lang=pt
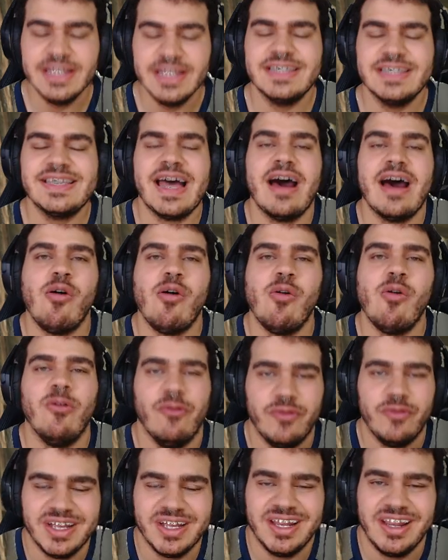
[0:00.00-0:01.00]
Salve
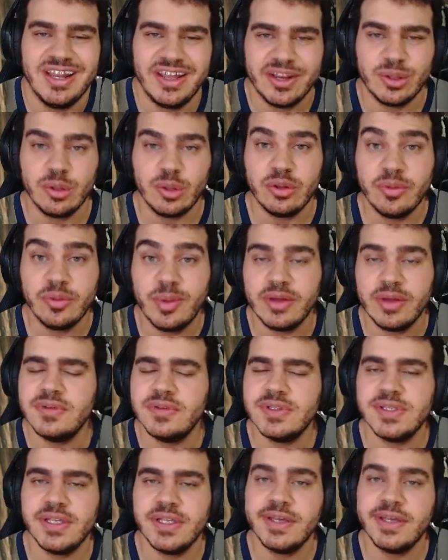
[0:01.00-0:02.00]
galera, tudo bem com
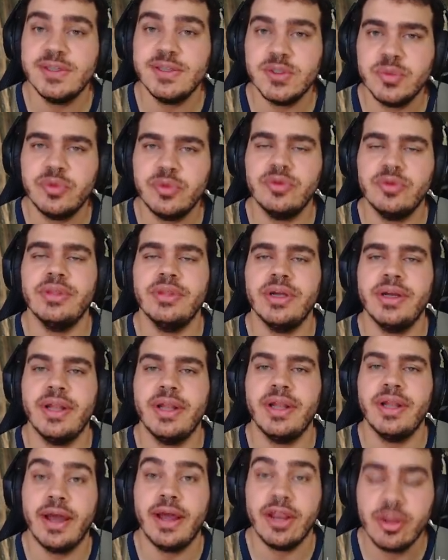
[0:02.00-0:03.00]
vocês? Monter na
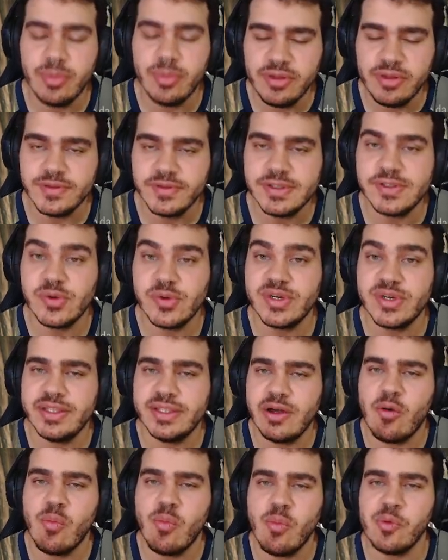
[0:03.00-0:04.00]
área, bem-vindos ao
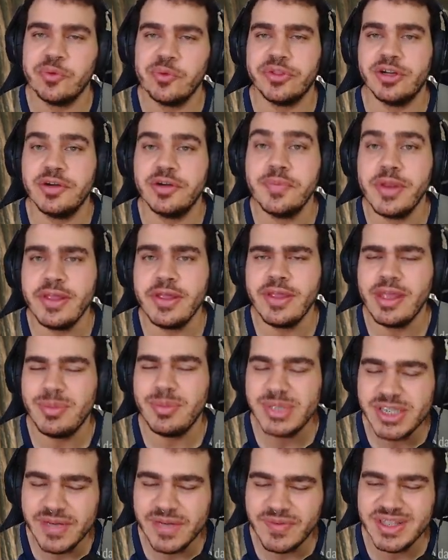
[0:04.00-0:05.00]
canal Monter Play Games.
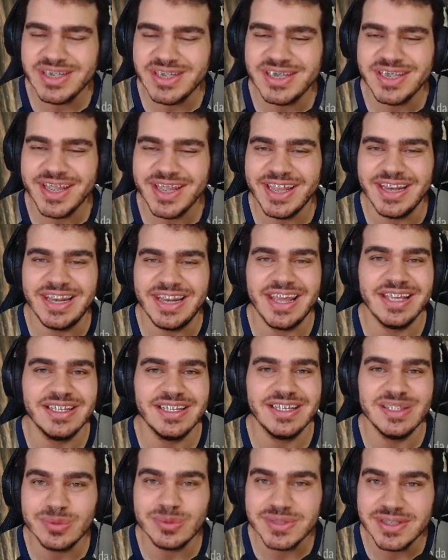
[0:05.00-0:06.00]
Já vai deixando aquele
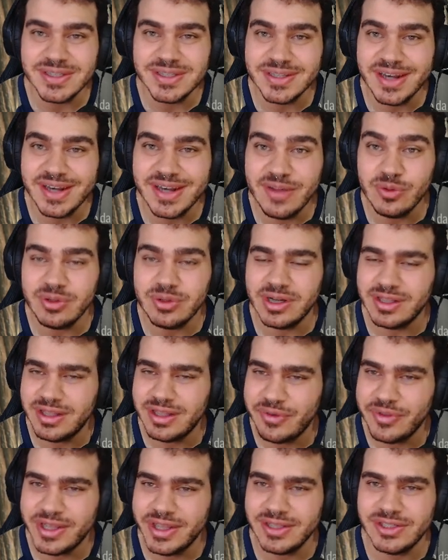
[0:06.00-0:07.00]
likezão, se inscreve no canal
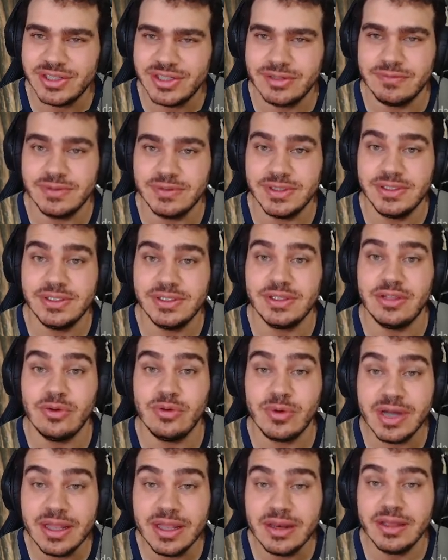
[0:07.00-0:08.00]
e ativa o sininho,
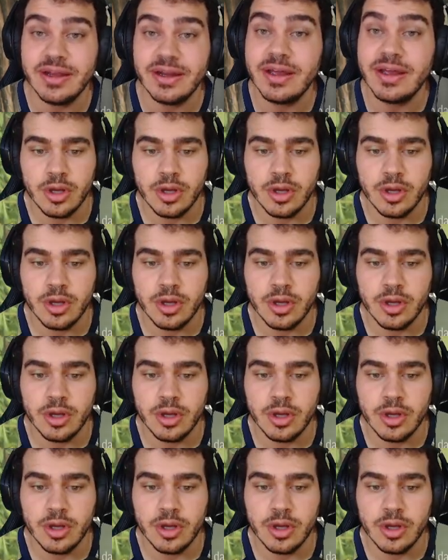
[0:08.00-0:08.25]
galera.